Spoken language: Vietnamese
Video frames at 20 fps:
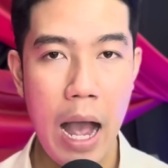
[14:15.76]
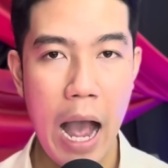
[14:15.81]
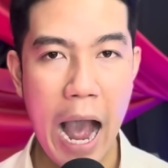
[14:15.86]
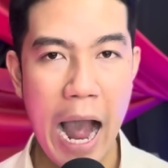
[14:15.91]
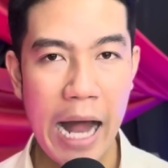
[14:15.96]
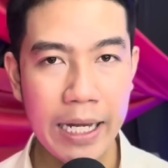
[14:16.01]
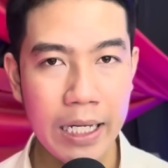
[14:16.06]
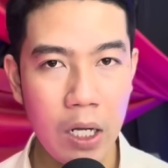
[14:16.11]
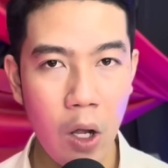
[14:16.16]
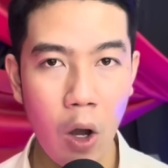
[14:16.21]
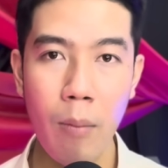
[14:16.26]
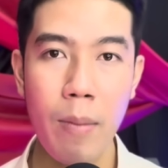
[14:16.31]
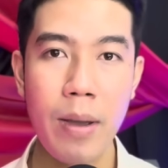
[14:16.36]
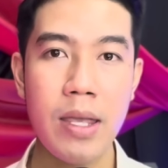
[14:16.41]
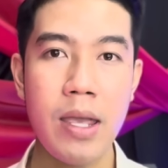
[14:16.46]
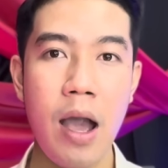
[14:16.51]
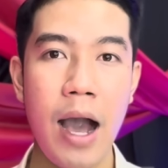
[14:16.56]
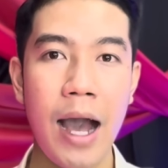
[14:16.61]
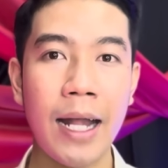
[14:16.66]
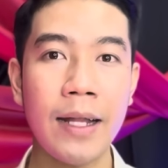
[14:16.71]
Anh nói bây
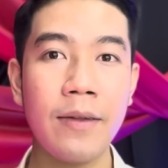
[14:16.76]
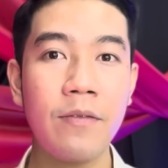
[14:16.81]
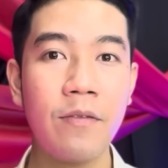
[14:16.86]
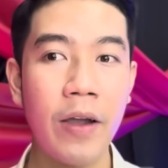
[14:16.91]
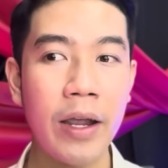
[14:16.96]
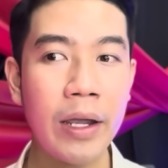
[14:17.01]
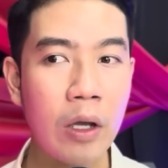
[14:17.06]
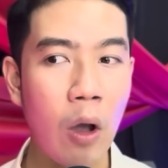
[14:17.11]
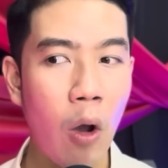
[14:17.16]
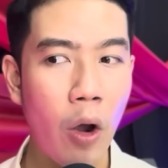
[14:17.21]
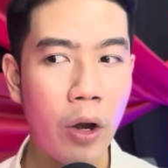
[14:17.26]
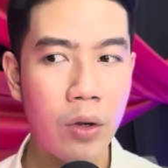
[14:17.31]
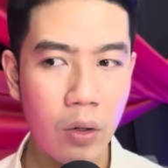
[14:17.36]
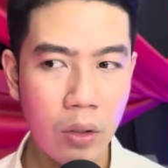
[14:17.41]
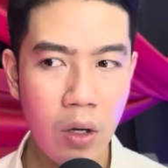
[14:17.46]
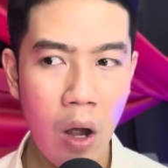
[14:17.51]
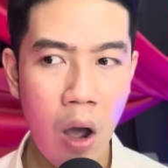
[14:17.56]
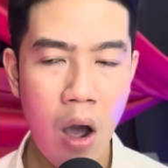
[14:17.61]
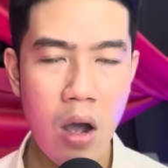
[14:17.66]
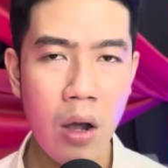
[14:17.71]
giờ anh phải coi được
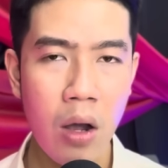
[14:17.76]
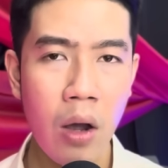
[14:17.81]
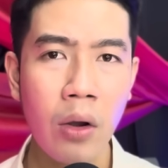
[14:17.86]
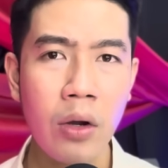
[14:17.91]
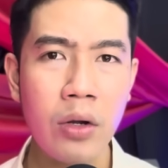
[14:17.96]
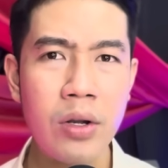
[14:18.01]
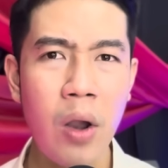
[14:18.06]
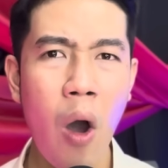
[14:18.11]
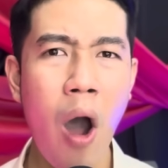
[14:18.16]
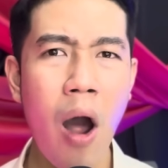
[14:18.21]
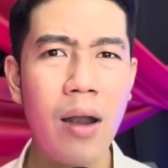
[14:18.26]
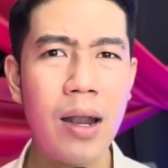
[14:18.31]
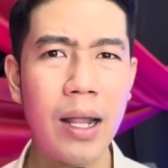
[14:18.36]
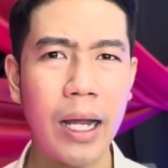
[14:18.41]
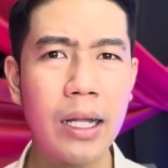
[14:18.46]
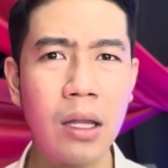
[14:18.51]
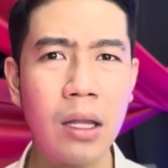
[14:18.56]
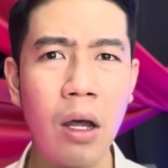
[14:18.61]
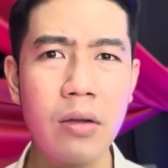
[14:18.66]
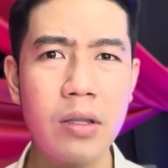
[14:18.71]
nó. Nó là
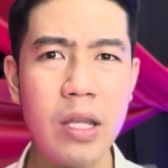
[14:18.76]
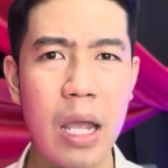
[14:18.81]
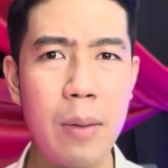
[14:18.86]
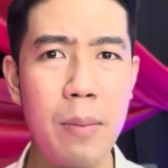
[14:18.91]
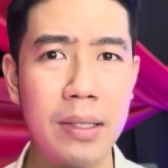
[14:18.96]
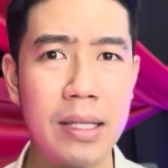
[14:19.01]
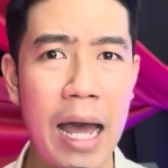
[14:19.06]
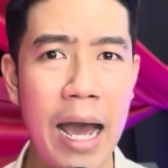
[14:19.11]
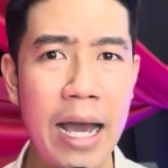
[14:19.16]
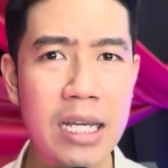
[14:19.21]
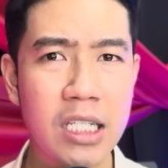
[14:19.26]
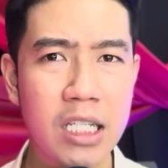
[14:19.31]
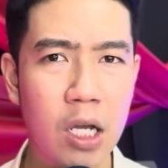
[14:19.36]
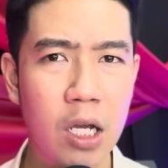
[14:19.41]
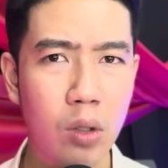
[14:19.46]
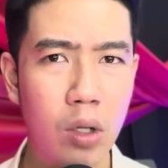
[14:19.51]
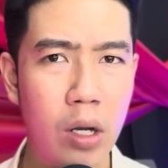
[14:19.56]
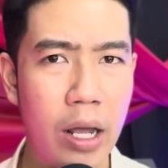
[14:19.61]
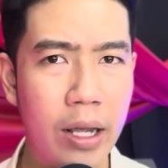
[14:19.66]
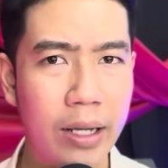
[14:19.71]
cái thứ gì mà tại
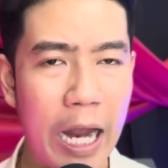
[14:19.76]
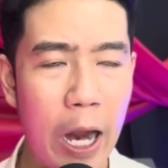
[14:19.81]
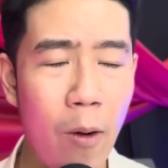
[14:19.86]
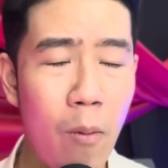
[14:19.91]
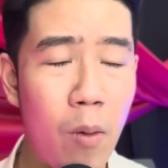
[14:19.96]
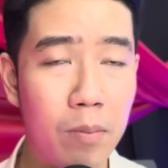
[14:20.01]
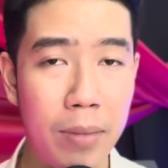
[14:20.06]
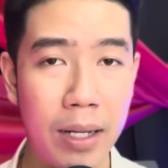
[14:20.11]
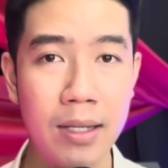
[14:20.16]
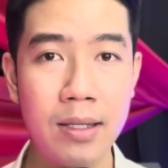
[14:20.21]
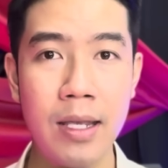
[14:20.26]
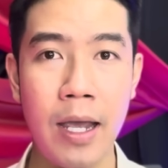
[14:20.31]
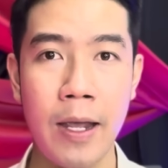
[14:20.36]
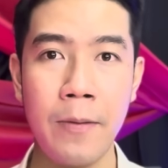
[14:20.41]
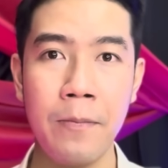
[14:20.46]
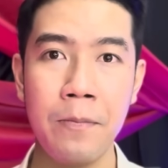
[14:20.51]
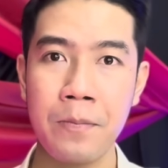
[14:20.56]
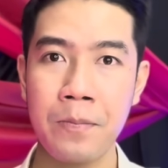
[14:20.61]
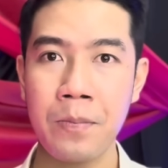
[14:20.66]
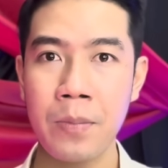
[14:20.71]
sao nó lại kéo anh mạnh vậy.
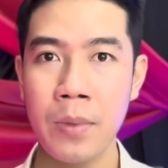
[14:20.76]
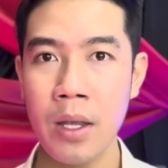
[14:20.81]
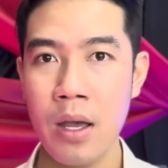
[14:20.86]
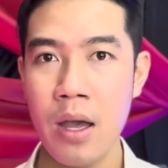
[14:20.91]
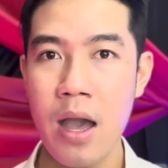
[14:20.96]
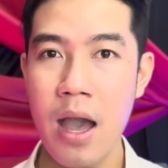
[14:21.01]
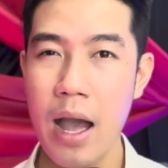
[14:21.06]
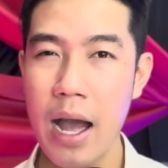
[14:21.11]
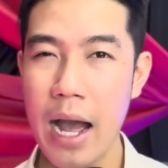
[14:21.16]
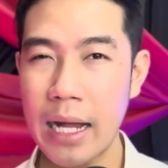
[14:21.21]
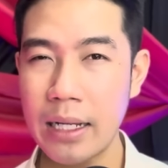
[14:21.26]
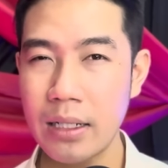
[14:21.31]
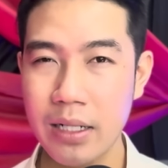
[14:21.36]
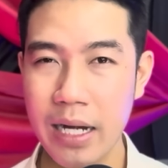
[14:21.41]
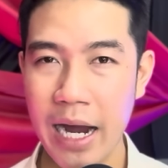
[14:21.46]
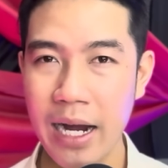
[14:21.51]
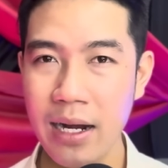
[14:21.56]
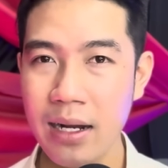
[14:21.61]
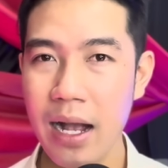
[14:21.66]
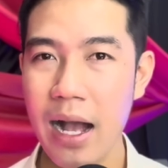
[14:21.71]
Anh
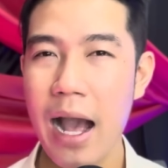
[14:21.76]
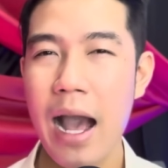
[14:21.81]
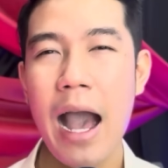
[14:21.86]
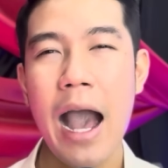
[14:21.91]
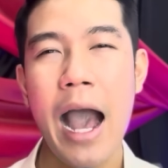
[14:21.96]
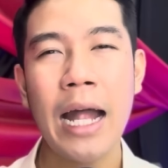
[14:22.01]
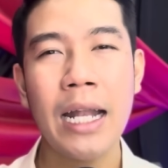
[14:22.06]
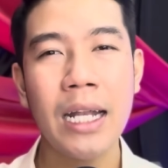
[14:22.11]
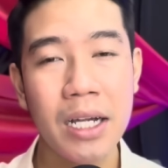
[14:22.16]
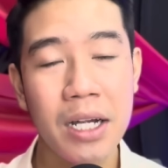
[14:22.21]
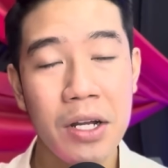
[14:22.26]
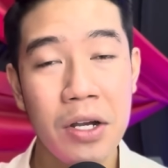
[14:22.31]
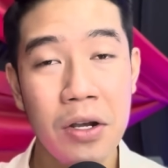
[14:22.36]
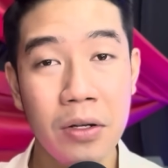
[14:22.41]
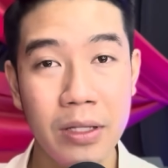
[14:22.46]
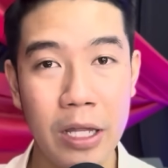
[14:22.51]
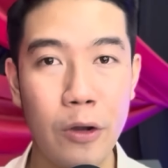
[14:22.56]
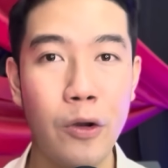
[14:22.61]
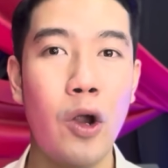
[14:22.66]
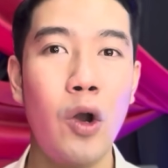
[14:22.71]
ráng, anh
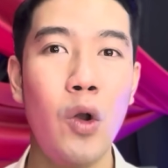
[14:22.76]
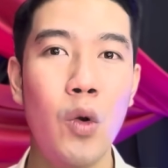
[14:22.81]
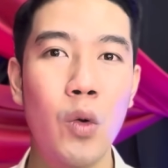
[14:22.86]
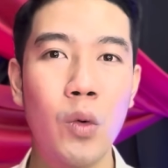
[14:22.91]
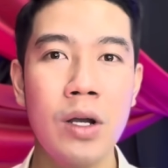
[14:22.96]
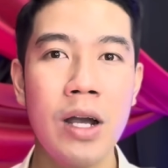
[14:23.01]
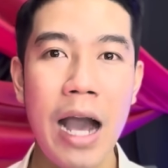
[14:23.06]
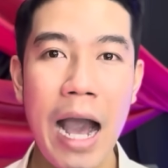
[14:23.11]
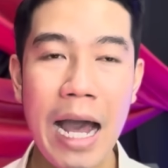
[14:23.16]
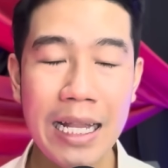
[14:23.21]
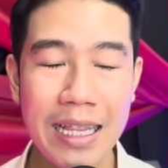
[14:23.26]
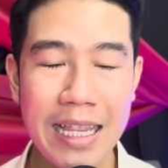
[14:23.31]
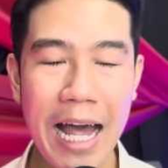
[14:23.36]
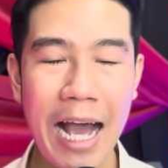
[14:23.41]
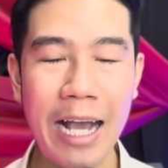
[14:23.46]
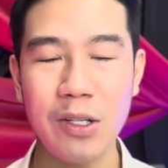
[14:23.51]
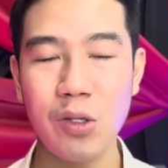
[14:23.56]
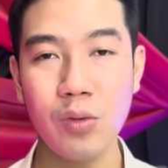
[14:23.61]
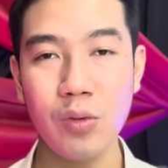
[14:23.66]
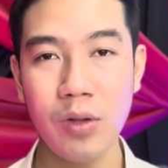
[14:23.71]
nương theo nó luôn. Anh
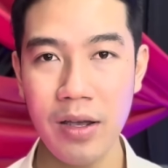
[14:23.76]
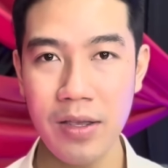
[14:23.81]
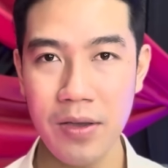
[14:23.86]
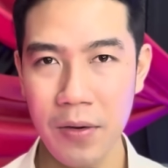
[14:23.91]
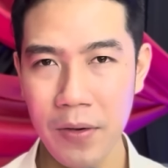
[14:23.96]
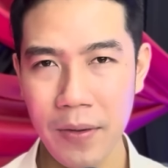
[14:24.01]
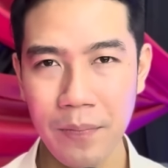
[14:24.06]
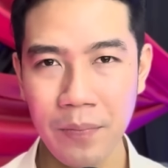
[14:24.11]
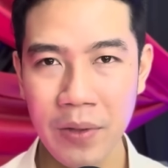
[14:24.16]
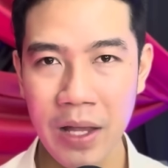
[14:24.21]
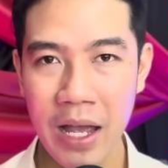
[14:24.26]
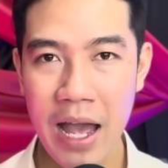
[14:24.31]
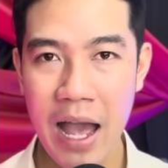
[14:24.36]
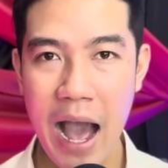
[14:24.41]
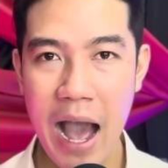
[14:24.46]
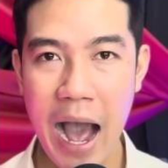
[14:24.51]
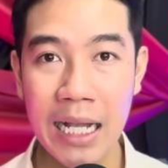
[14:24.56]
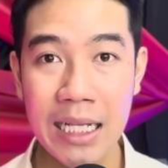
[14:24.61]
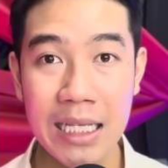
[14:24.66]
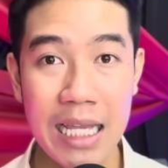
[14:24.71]
lặn xuống tới dưới.
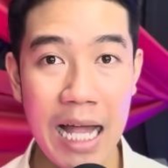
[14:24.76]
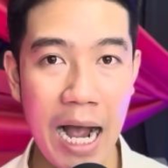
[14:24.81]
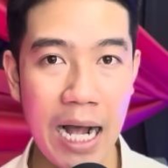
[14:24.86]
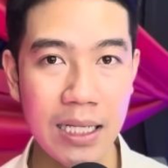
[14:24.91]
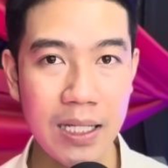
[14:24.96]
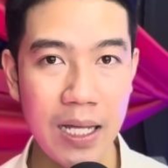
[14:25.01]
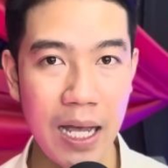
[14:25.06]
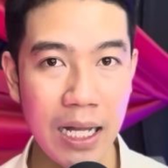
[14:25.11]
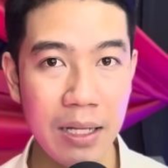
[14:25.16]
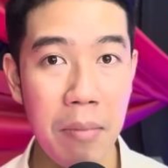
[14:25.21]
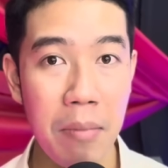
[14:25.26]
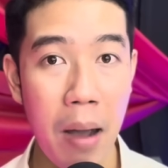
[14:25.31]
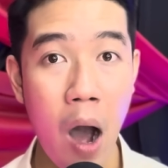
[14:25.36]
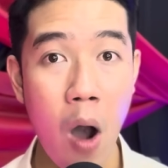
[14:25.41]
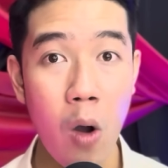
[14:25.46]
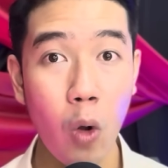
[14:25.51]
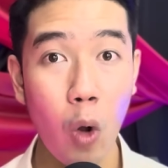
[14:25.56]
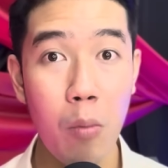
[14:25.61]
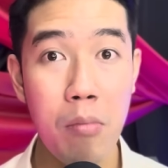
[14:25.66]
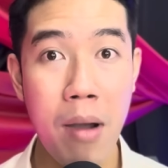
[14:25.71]
Anh lặn thì anh mở
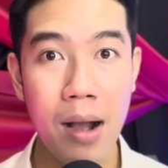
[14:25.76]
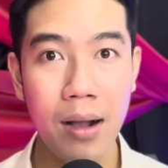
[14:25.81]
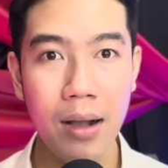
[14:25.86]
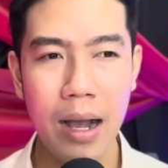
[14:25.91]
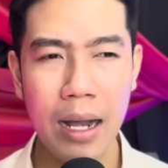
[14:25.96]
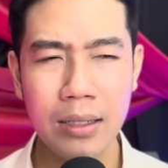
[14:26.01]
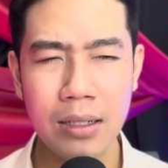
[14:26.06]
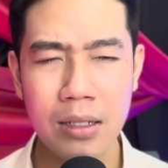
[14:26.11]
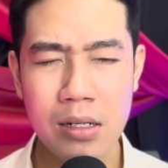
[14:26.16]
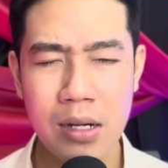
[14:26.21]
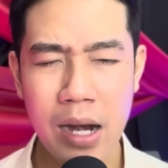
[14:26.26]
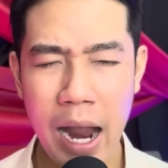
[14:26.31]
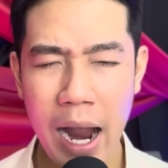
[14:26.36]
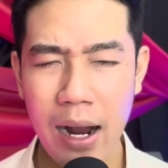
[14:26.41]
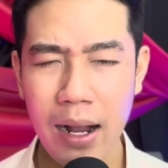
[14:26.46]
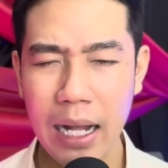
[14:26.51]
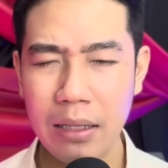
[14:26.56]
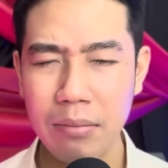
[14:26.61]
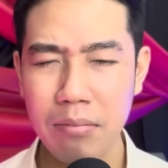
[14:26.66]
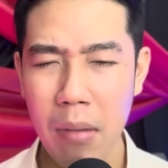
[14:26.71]
con mắt, anh
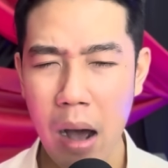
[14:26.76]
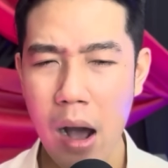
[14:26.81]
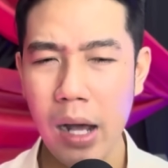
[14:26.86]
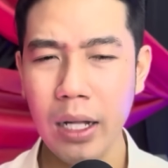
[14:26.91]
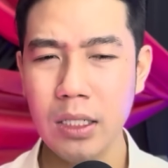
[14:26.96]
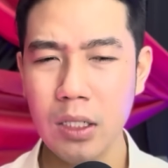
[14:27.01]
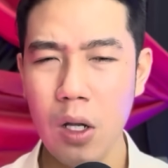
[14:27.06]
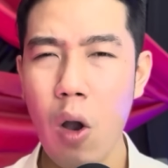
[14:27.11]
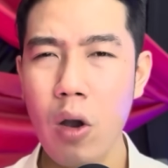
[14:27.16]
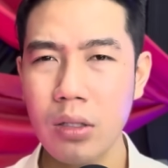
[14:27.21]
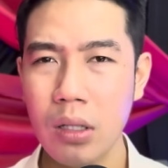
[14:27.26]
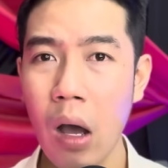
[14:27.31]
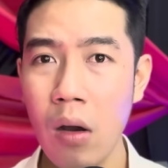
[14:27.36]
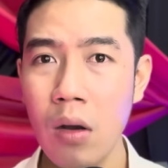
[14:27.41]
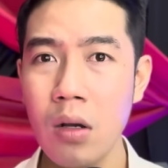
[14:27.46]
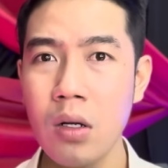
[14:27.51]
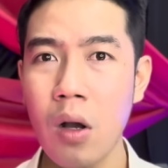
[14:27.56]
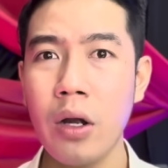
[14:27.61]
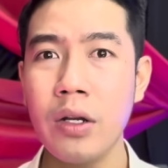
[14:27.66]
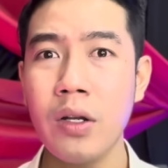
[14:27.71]
ráng anh mở, anh coi
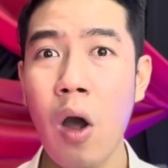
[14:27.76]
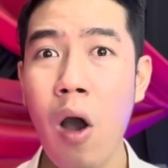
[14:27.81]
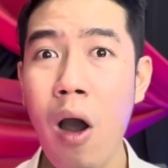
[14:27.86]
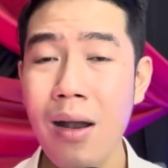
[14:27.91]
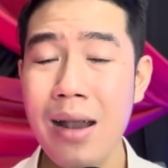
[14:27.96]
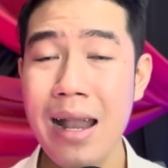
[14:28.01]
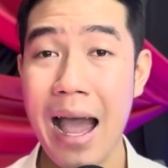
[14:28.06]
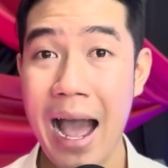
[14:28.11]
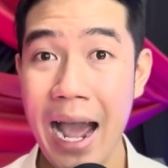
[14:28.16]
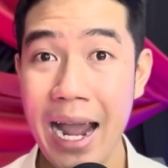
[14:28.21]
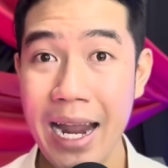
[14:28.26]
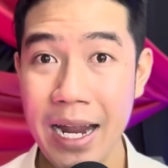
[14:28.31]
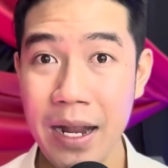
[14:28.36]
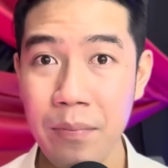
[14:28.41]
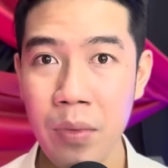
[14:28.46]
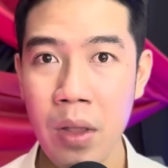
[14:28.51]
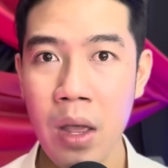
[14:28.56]
thử coi nó là ai á.